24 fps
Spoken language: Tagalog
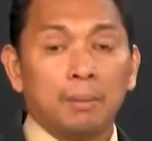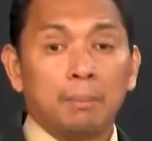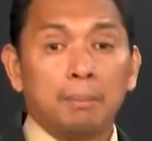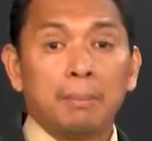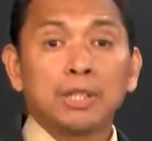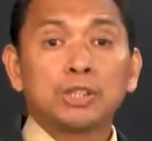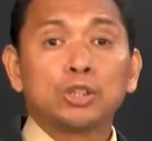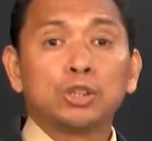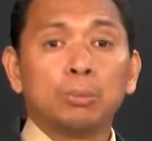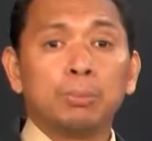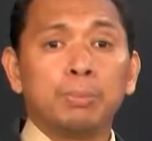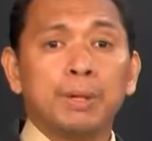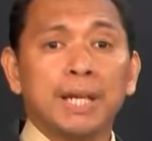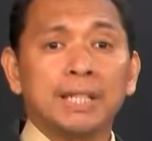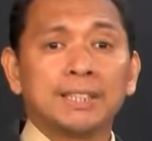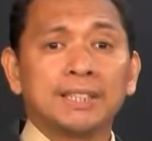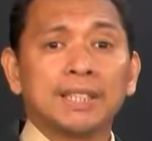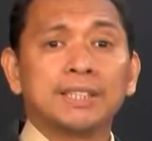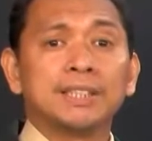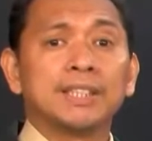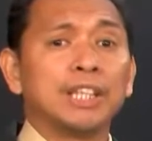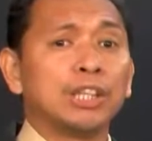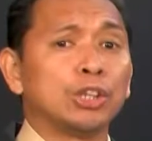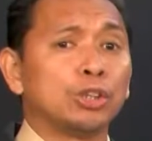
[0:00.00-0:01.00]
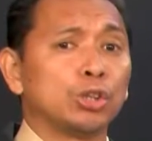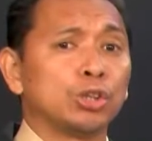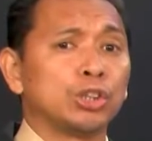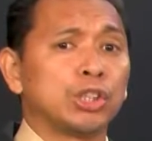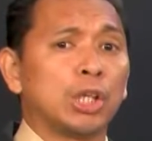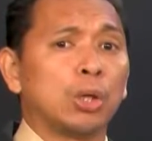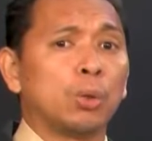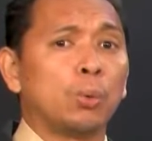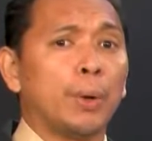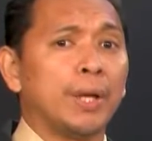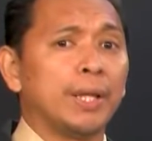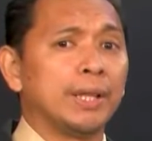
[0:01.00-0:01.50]
Masubra sa 150
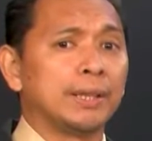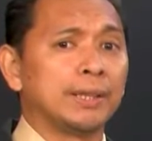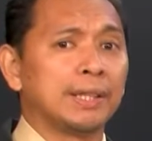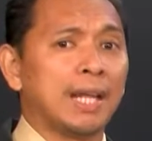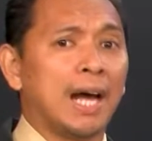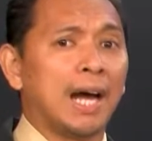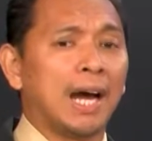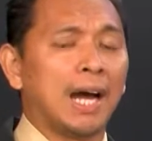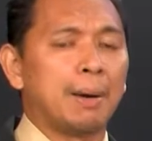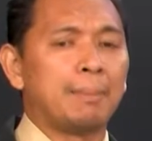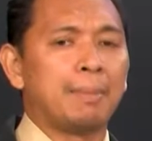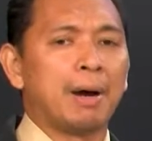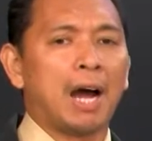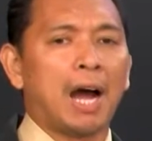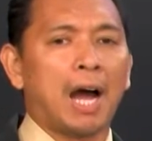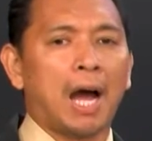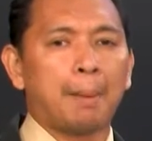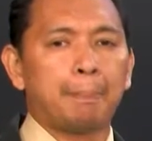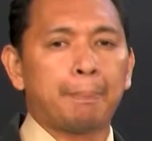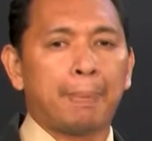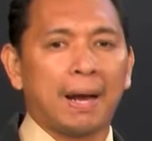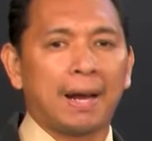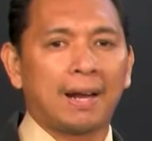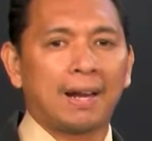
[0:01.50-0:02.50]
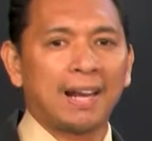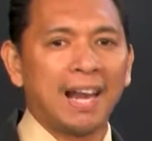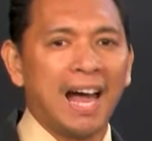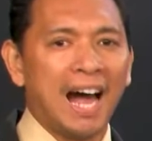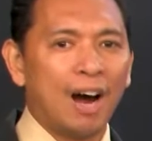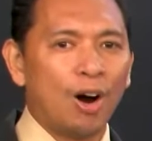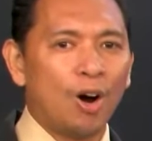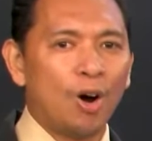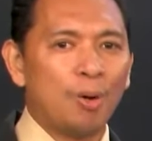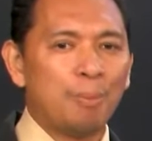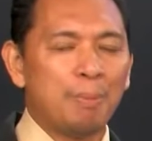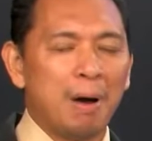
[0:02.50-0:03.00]
ka mga
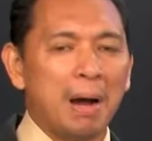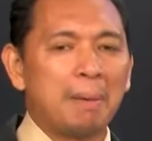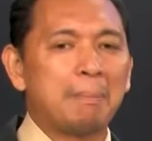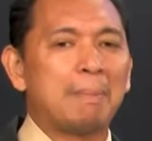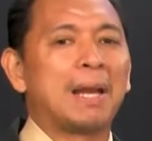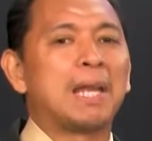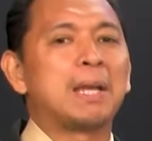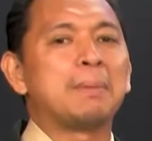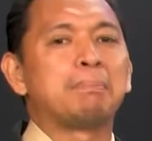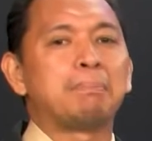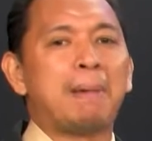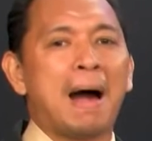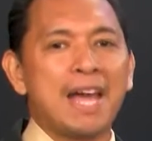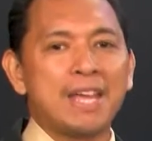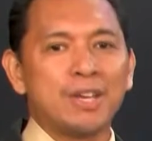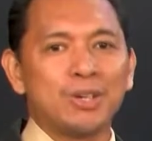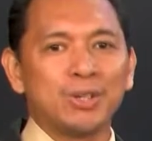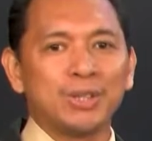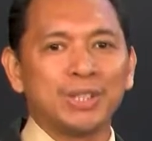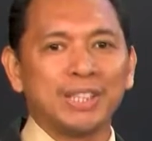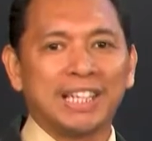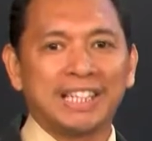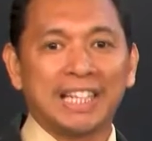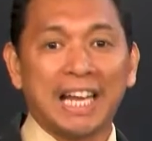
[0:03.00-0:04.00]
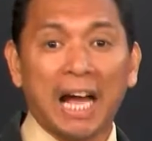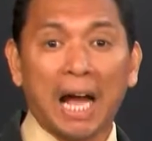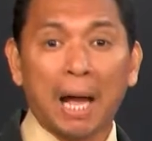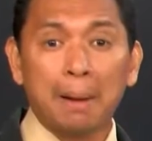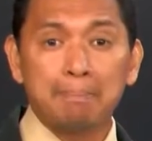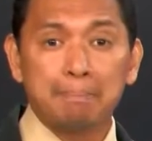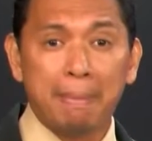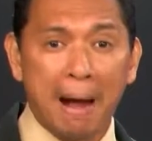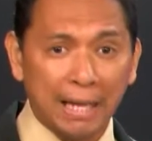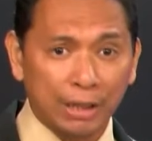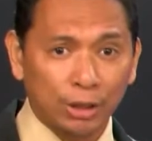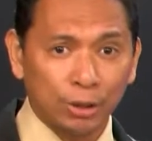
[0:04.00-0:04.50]
kapaglaom ang malipayon nga
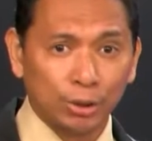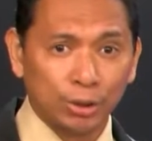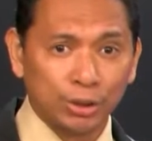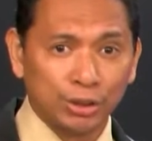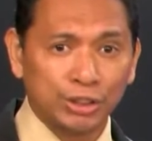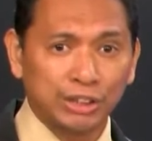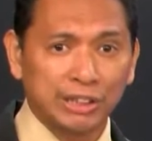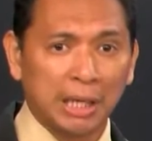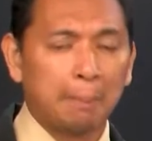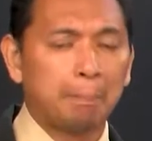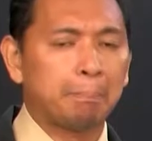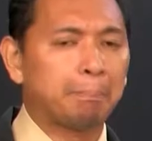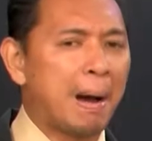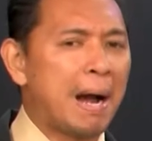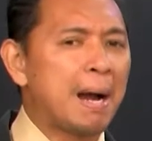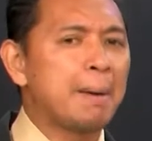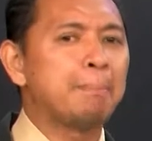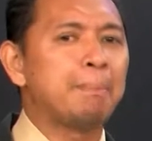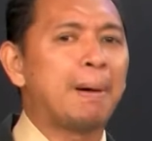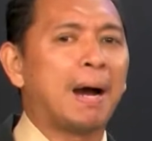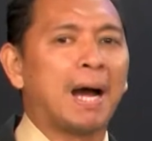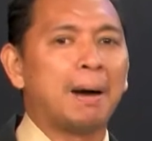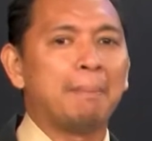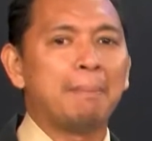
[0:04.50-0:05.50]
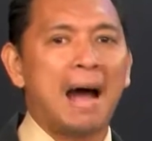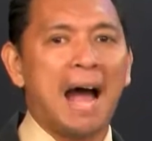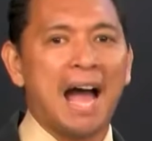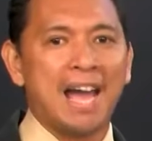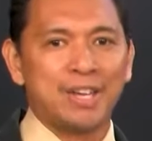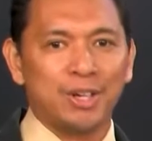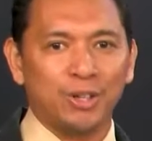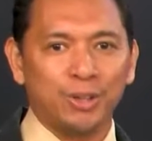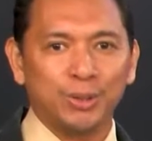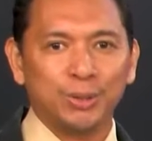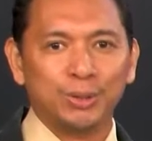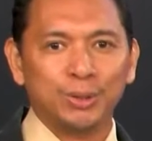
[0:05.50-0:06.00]
nakabaton sang
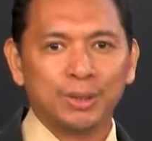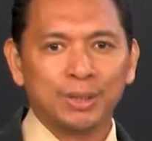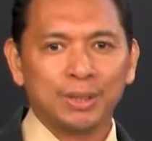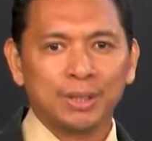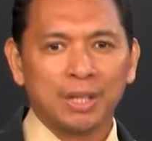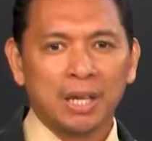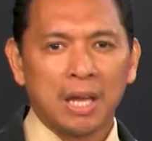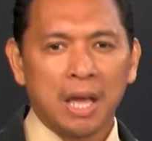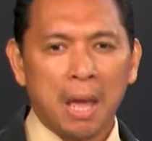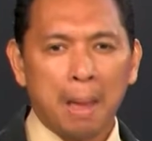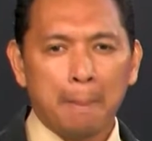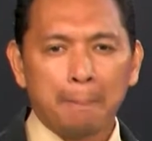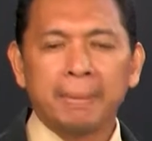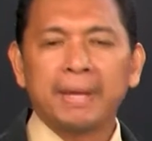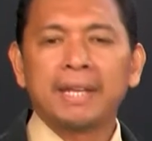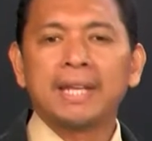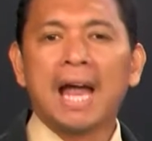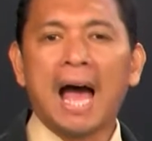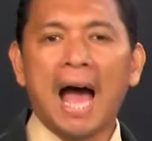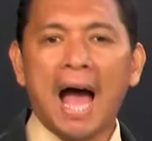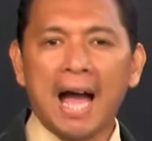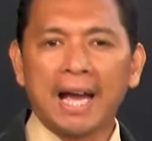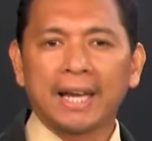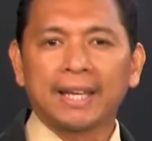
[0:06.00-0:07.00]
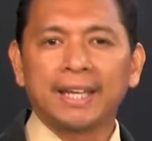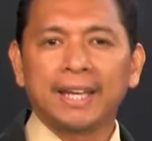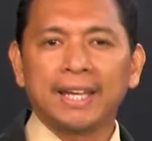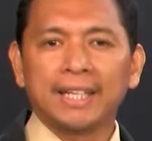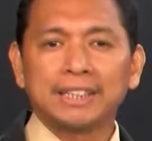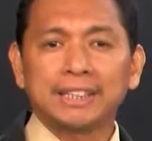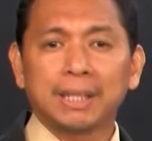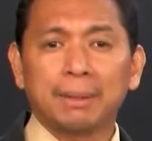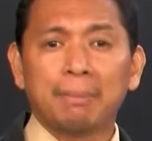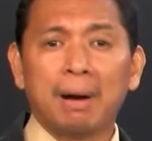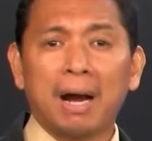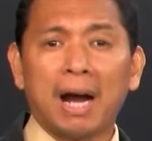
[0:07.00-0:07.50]
pagpakamayo. Pinaagi
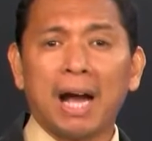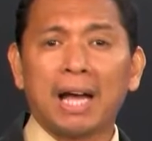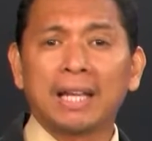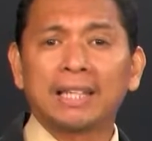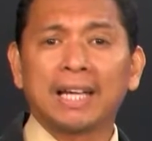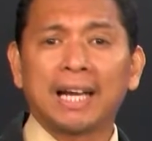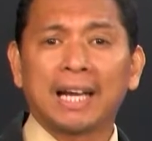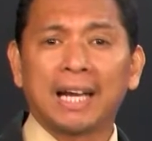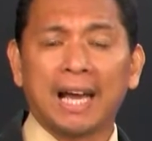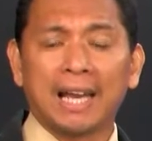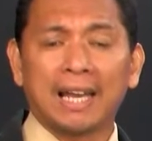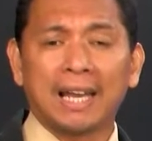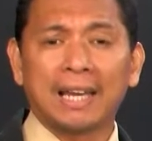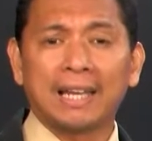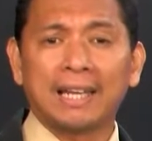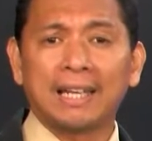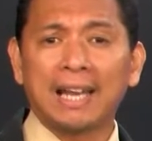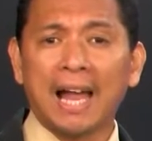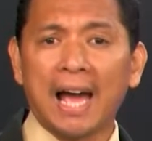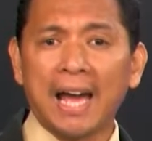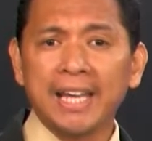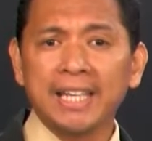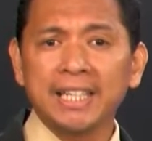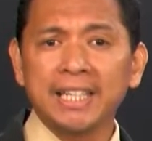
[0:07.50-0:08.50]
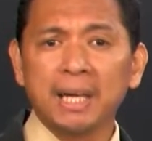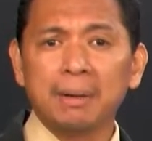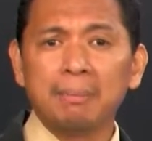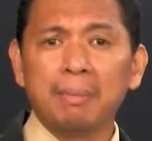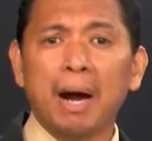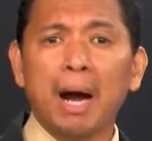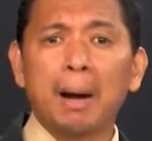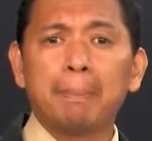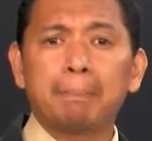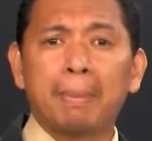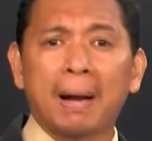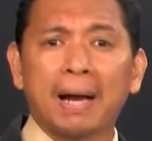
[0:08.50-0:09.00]
sa mga nagkalain-lain nga
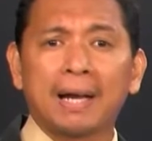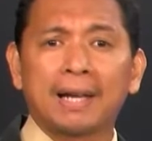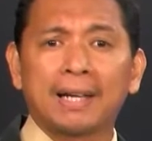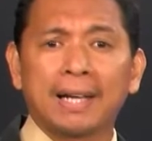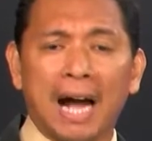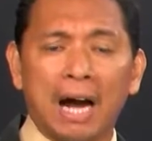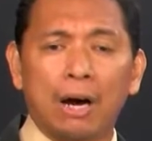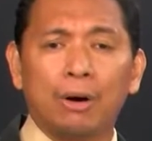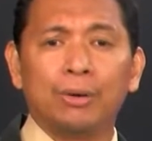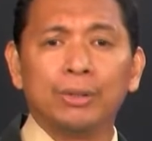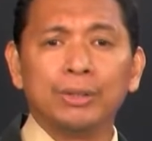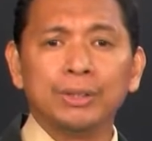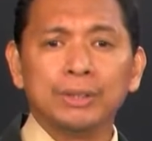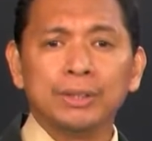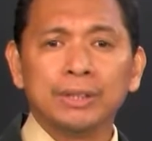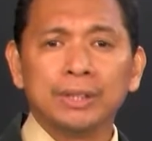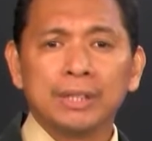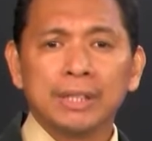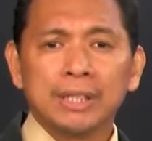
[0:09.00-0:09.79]
mga pagkaon